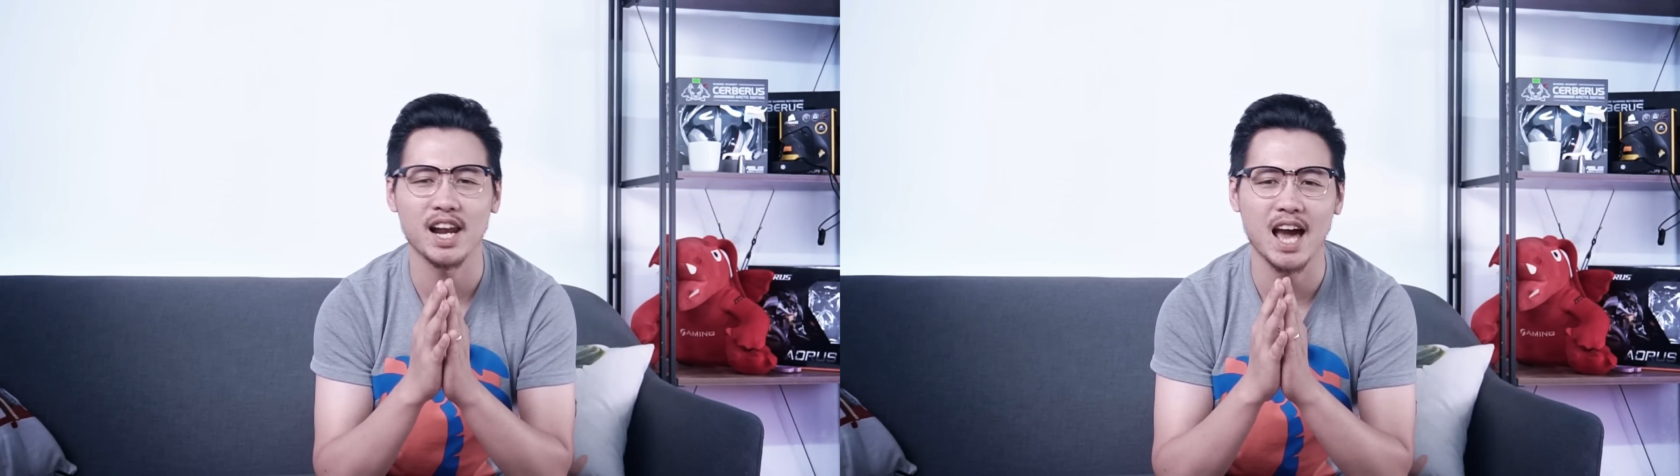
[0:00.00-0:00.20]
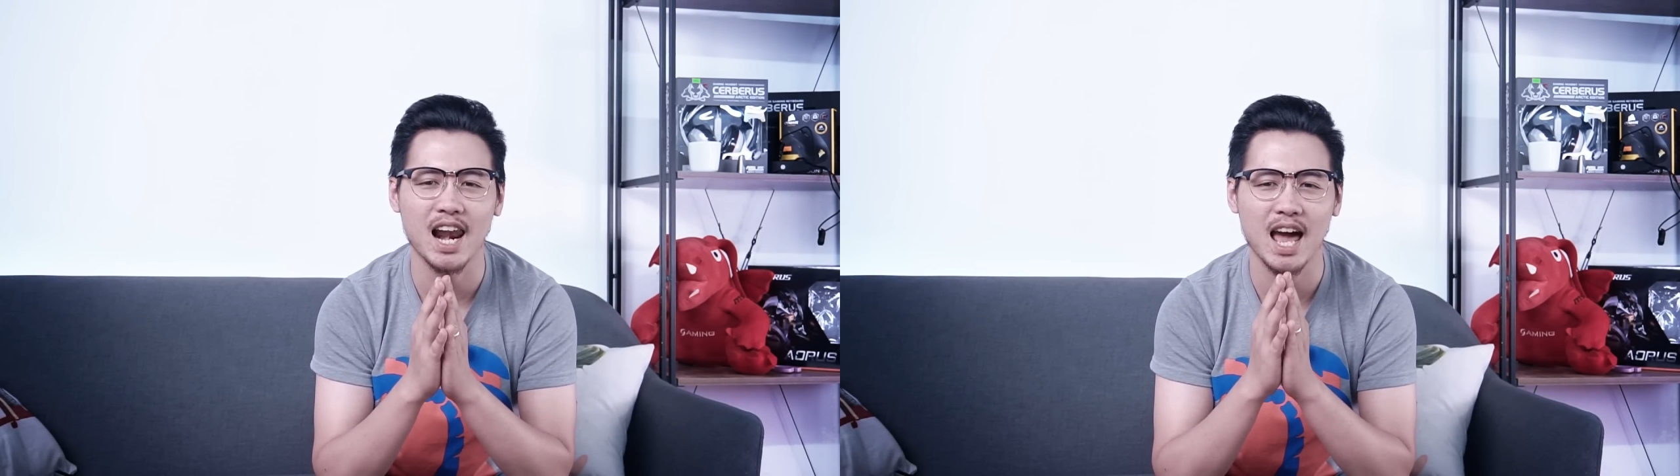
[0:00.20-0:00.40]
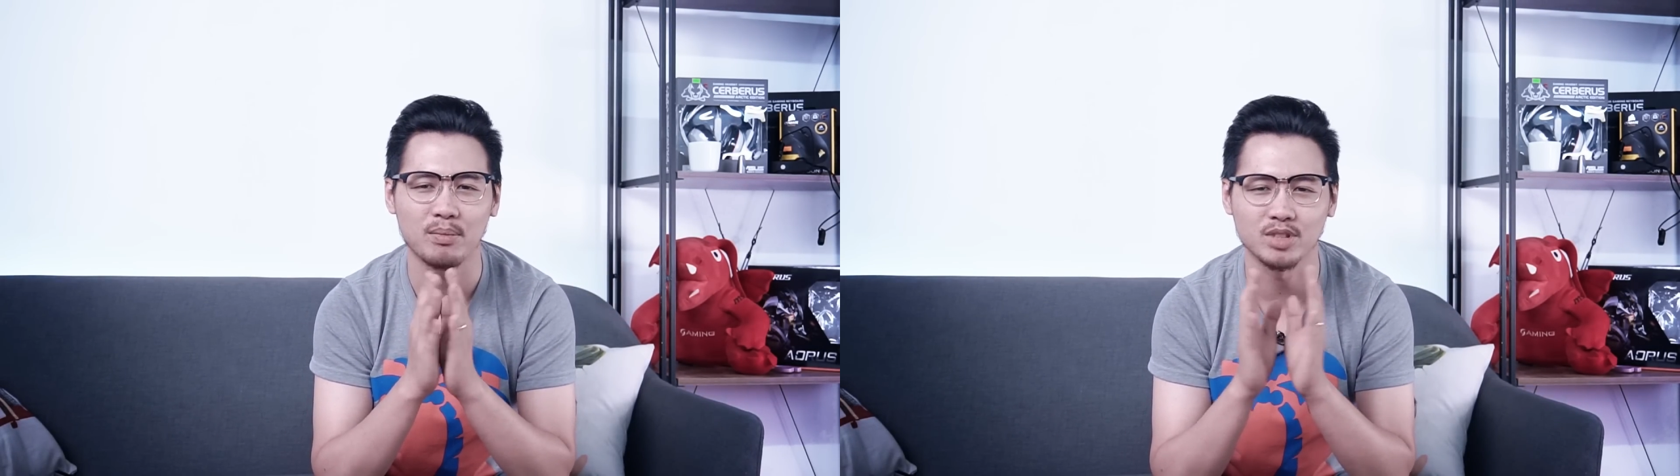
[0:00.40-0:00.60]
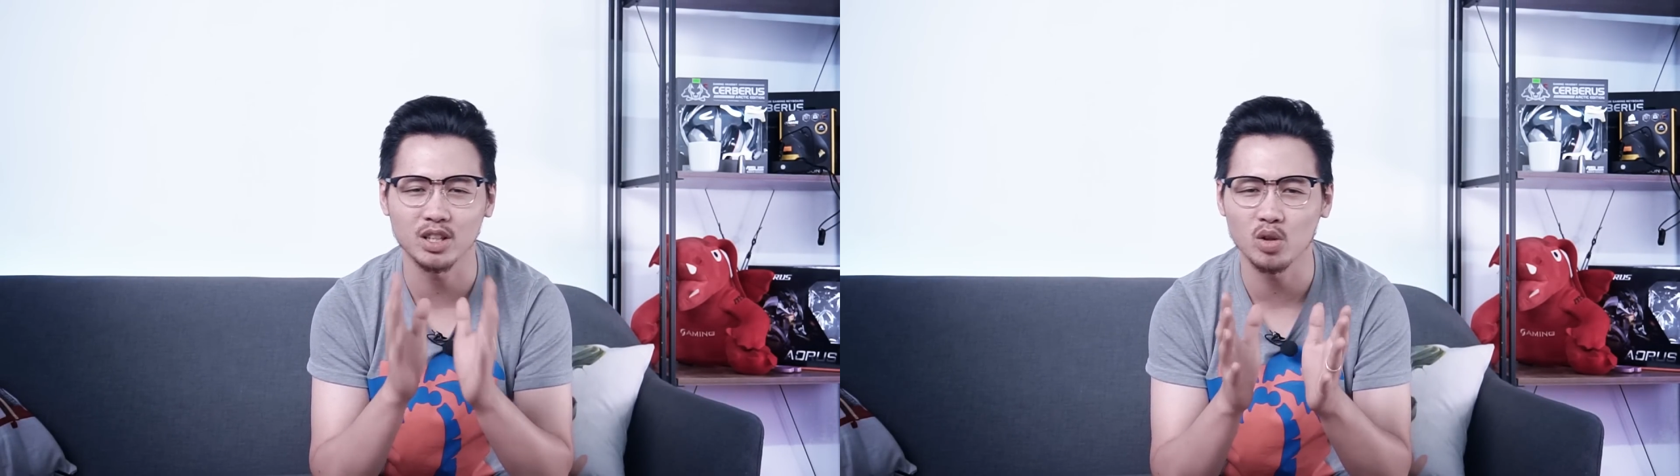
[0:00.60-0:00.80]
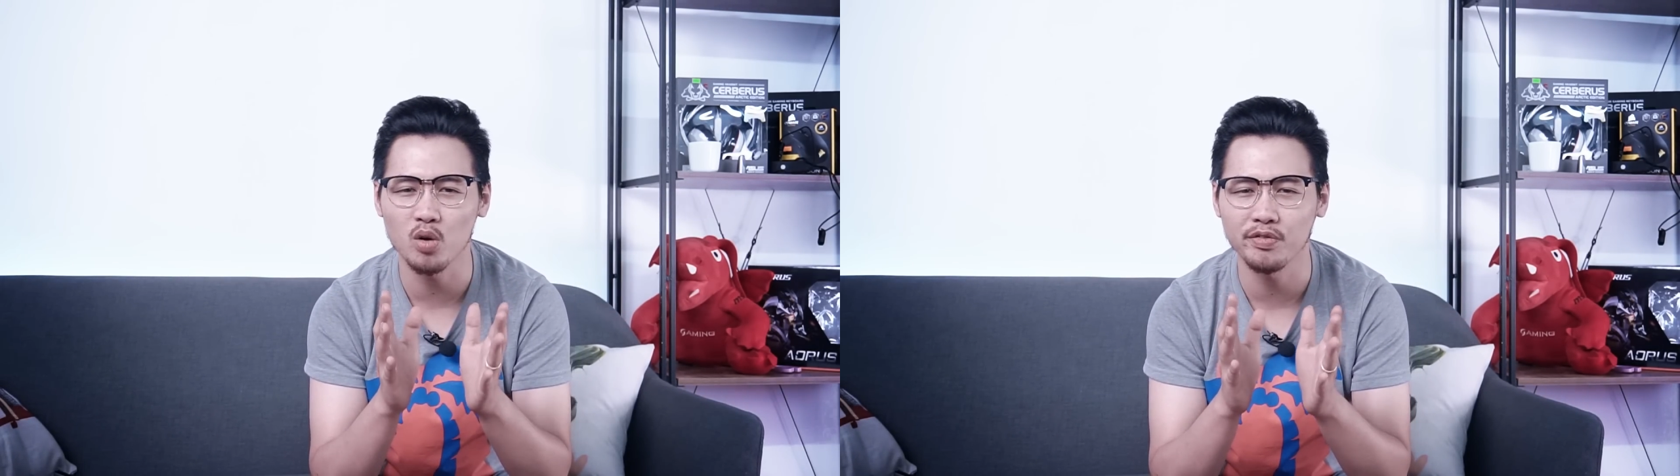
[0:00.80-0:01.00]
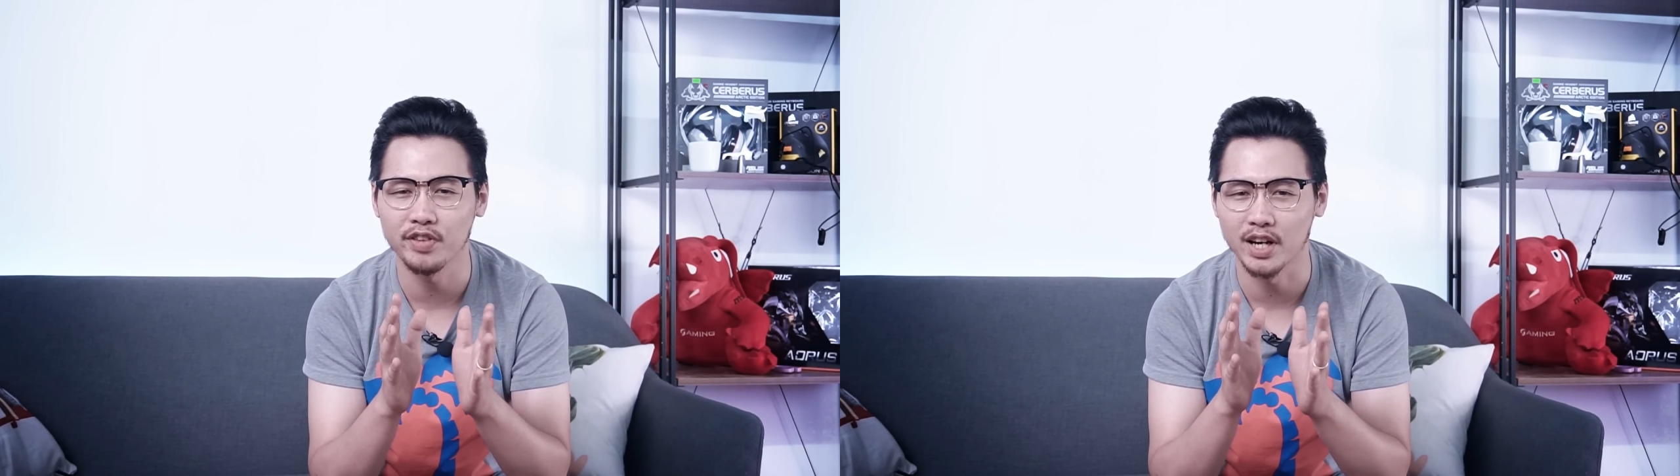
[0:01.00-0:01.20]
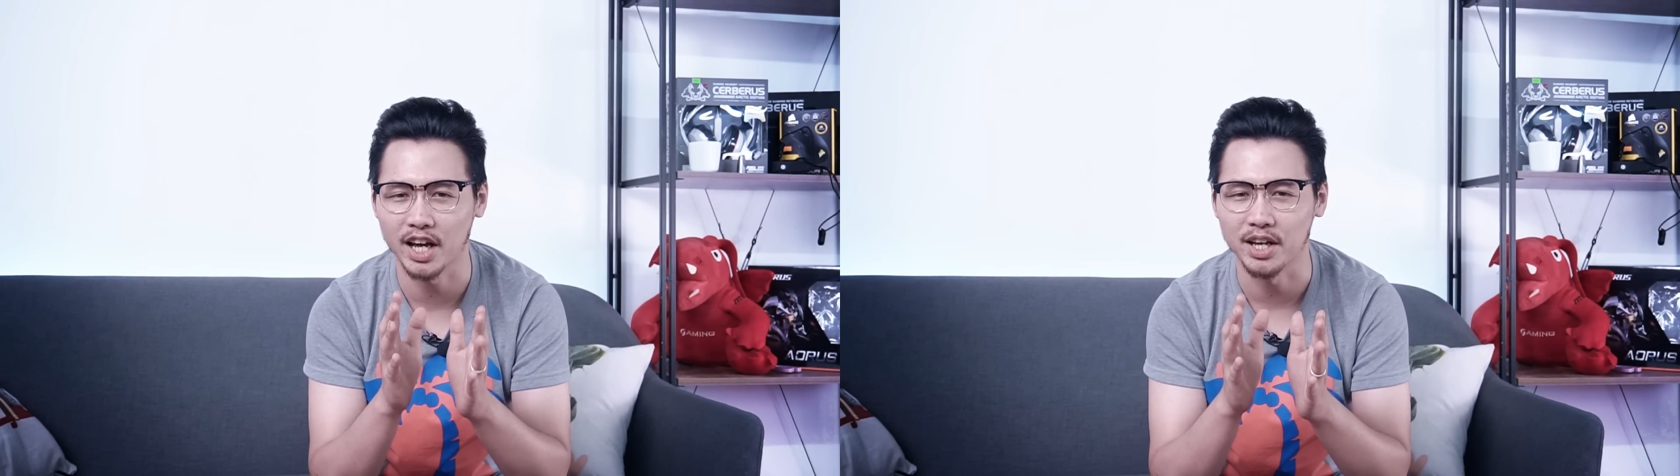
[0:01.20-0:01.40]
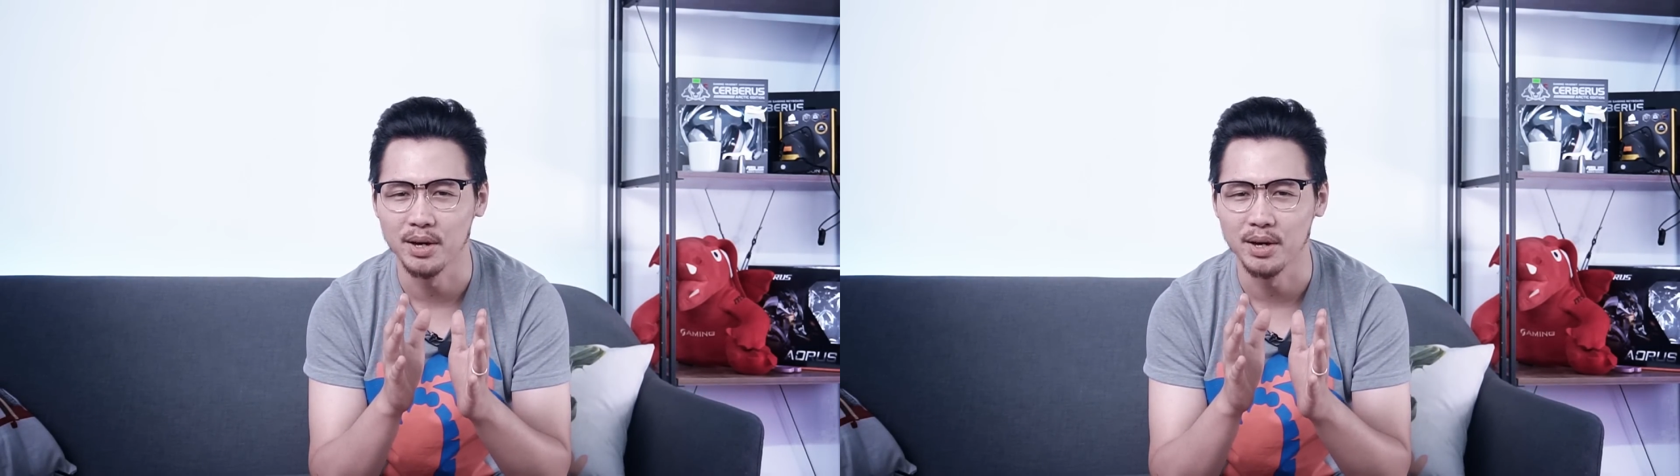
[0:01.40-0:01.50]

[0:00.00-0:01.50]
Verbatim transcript: đã làm rất tốt phần này